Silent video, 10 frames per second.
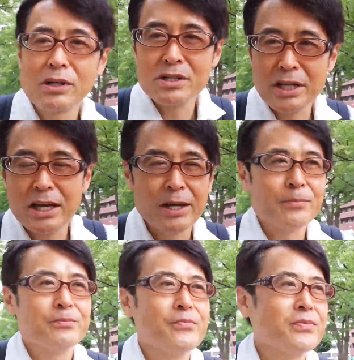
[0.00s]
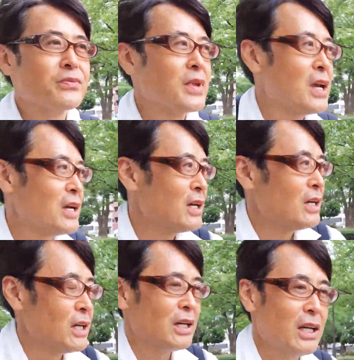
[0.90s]
ですね、
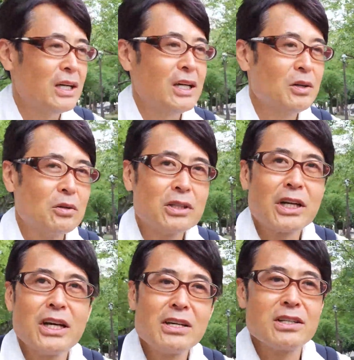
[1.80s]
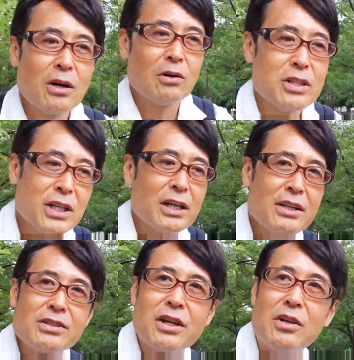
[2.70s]
えいろんな検査をしたん
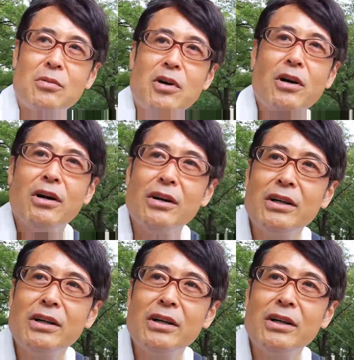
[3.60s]
ですけれども